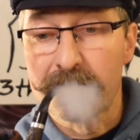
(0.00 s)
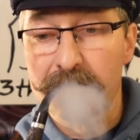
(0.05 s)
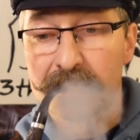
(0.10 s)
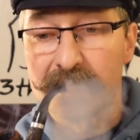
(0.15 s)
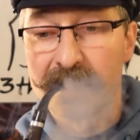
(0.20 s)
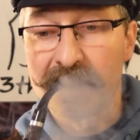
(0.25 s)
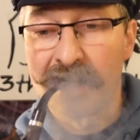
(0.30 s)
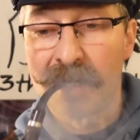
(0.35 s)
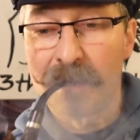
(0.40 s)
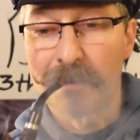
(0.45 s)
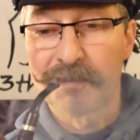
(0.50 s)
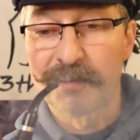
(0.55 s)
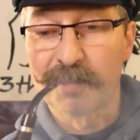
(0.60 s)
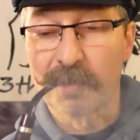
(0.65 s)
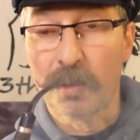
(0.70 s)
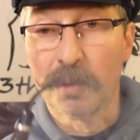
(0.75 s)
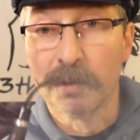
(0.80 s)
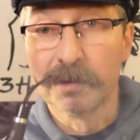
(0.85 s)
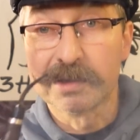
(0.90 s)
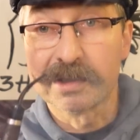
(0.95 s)
gehabt
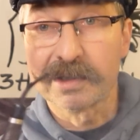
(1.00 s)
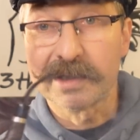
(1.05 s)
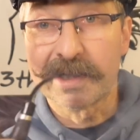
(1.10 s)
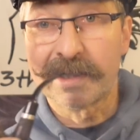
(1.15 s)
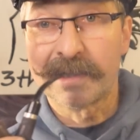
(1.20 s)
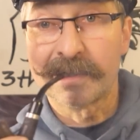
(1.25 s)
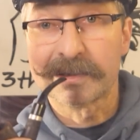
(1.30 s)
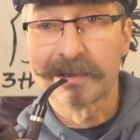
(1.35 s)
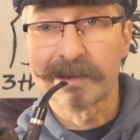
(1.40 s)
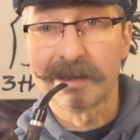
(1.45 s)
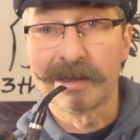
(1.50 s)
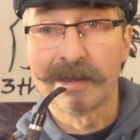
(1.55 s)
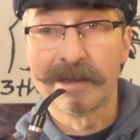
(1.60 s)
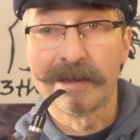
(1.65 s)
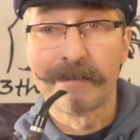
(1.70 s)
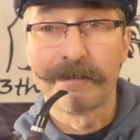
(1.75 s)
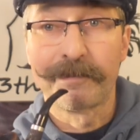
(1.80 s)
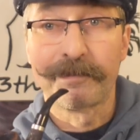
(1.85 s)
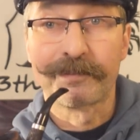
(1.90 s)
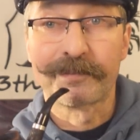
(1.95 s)
und er hat
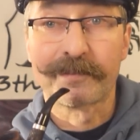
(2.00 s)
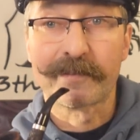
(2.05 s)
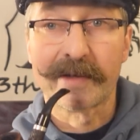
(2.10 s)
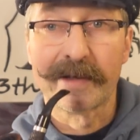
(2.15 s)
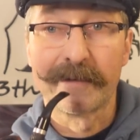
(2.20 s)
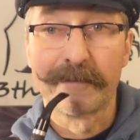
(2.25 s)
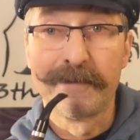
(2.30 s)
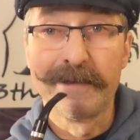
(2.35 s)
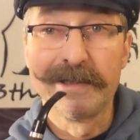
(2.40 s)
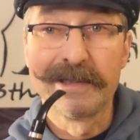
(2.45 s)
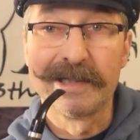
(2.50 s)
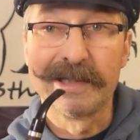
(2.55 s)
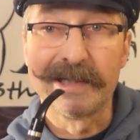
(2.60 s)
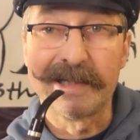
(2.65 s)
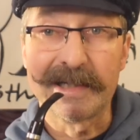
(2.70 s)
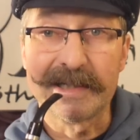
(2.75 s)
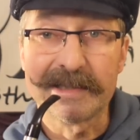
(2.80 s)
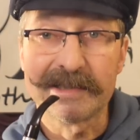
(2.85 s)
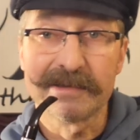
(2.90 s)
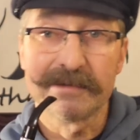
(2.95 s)
ähm, viel
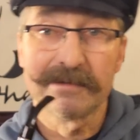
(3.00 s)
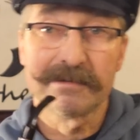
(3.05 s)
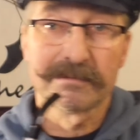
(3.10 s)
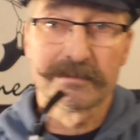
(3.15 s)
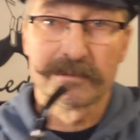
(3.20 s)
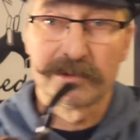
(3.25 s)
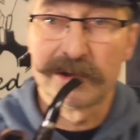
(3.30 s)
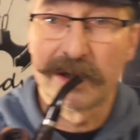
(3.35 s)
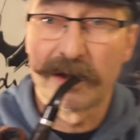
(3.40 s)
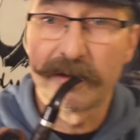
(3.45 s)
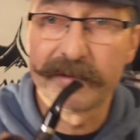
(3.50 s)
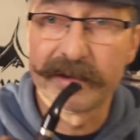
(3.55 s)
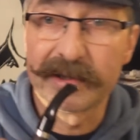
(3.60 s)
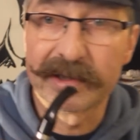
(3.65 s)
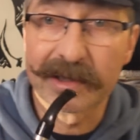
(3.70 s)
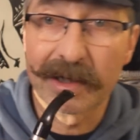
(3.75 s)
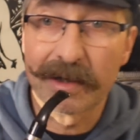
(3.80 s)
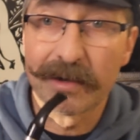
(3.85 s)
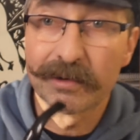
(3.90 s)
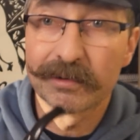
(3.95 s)
gelesen, genau wie
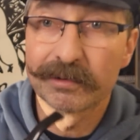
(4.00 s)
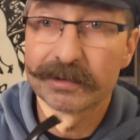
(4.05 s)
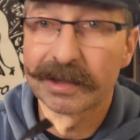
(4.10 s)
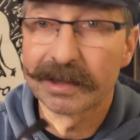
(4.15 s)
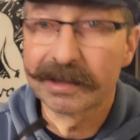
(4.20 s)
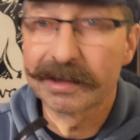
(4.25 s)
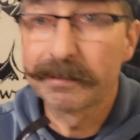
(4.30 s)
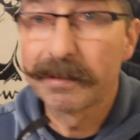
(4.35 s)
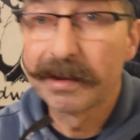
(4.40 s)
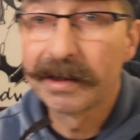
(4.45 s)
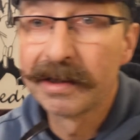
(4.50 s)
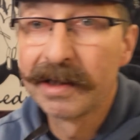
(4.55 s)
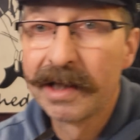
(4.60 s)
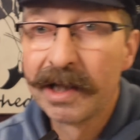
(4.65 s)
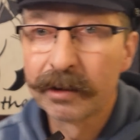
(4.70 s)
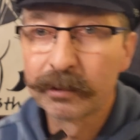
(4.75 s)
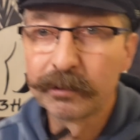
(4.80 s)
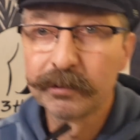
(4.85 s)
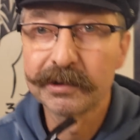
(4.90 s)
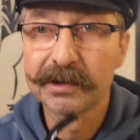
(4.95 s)
ich auch, und hat immer
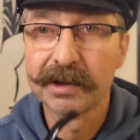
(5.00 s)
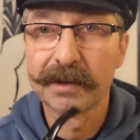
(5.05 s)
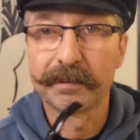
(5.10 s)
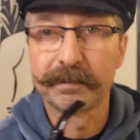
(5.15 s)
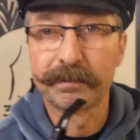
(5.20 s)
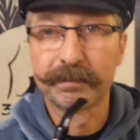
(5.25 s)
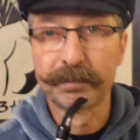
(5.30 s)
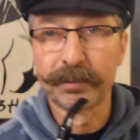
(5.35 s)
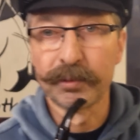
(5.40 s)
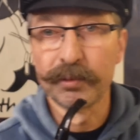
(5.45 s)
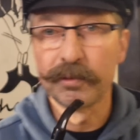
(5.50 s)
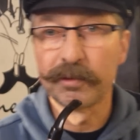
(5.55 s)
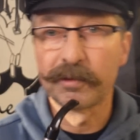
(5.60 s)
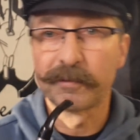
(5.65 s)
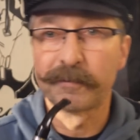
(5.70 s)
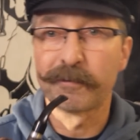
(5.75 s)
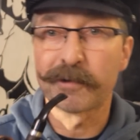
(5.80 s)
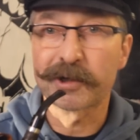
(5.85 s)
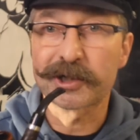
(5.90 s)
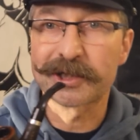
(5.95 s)
gute
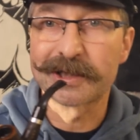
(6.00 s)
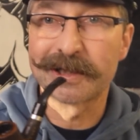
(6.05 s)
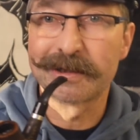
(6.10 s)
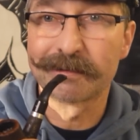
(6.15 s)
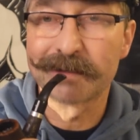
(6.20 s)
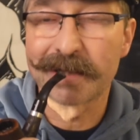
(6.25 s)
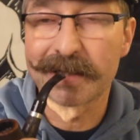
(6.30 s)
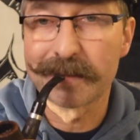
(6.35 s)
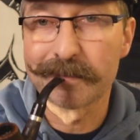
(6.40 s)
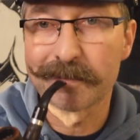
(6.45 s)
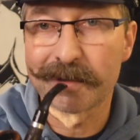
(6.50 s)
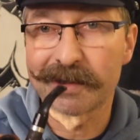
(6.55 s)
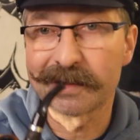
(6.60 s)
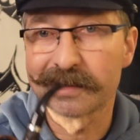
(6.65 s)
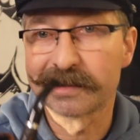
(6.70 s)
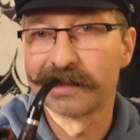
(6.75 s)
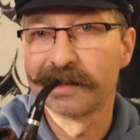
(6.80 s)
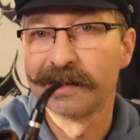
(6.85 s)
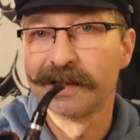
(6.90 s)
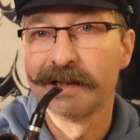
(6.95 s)
Buchvorstellungen
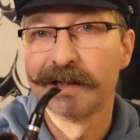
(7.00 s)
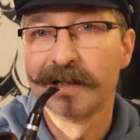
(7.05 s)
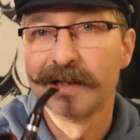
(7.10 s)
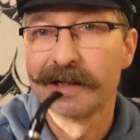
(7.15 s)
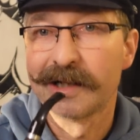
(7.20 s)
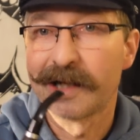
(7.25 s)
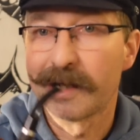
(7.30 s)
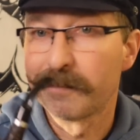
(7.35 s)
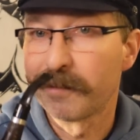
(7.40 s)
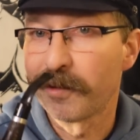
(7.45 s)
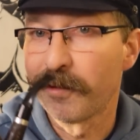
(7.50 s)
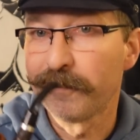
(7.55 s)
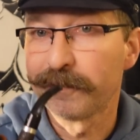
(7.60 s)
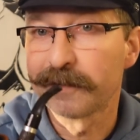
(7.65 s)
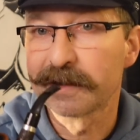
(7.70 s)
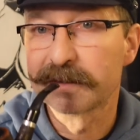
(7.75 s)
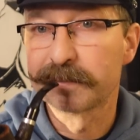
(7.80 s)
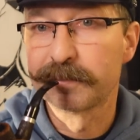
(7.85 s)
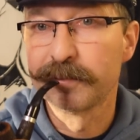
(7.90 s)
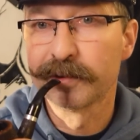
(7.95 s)
gemacht. Haben wir
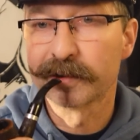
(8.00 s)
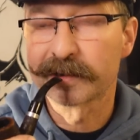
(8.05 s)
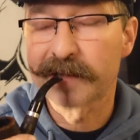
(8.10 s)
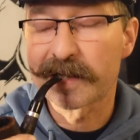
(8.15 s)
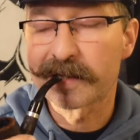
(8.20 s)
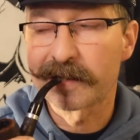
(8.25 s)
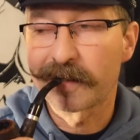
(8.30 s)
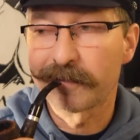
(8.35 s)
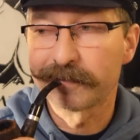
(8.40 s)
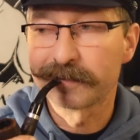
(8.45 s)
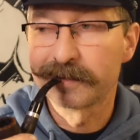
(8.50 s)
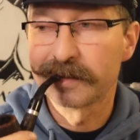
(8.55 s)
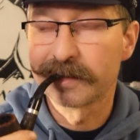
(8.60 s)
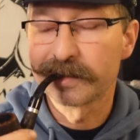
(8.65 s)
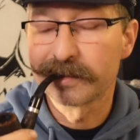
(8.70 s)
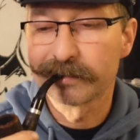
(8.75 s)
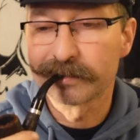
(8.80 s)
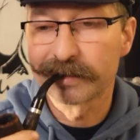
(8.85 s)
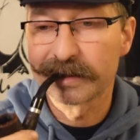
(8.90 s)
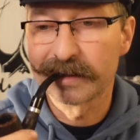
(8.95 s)
öfters Bücher gekauft, die der
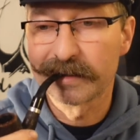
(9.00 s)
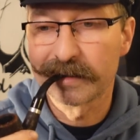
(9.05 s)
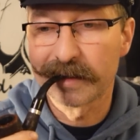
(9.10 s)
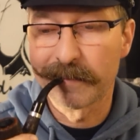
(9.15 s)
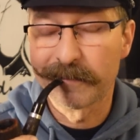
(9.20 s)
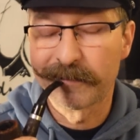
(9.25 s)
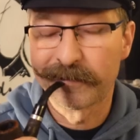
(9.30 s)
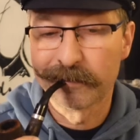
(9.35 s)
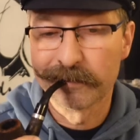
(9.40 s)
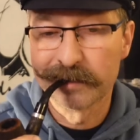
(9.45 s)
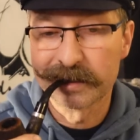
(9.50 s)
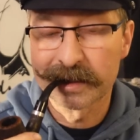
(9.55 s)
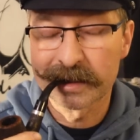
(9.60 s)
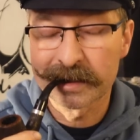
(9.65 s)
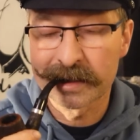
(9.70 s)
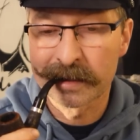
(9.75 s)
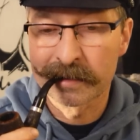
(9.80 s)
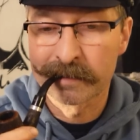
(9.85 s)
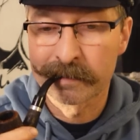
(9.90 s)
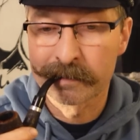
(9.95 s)
Yogi empfohlen hat.